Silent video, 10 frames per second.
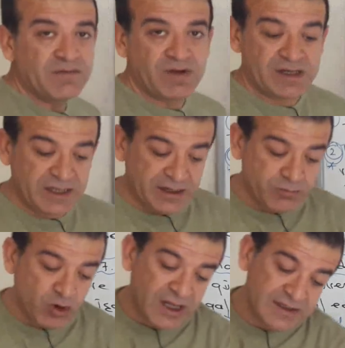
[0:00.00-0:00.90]
Van. Yani
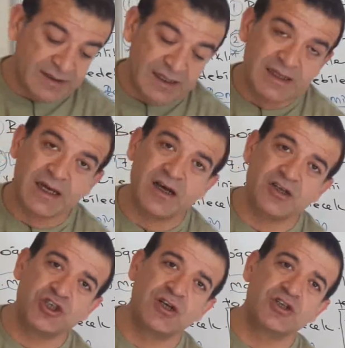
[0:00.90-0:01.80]
bu 6 ilde
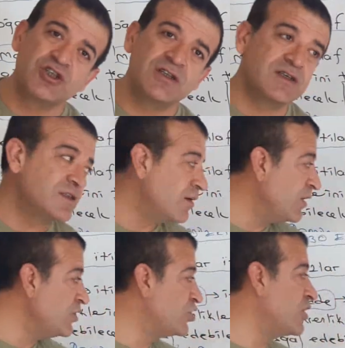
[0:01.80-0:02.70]
karışıklık çıktığı
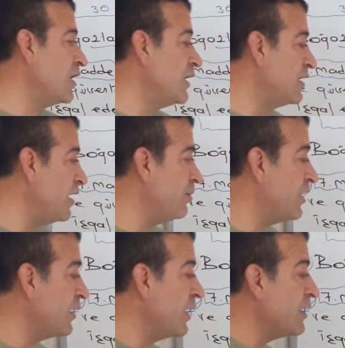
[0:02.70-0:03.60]
zaman işgal
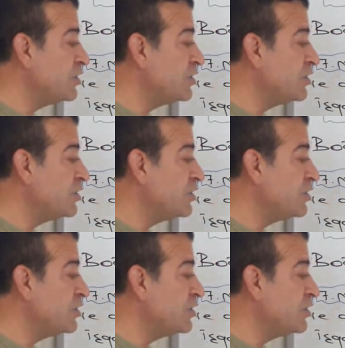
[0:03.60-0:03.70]
edilebilir.